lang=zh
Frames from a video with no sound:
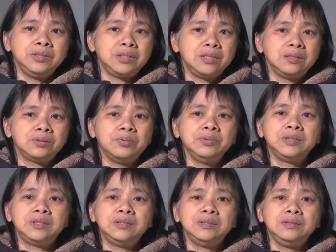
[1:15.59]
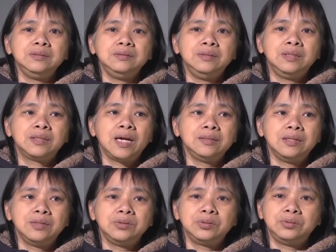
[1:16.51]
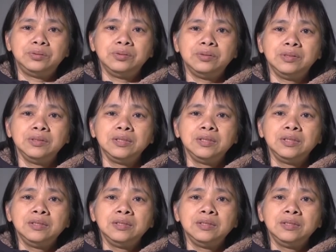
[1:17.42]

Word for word: 写的东西，也看到许多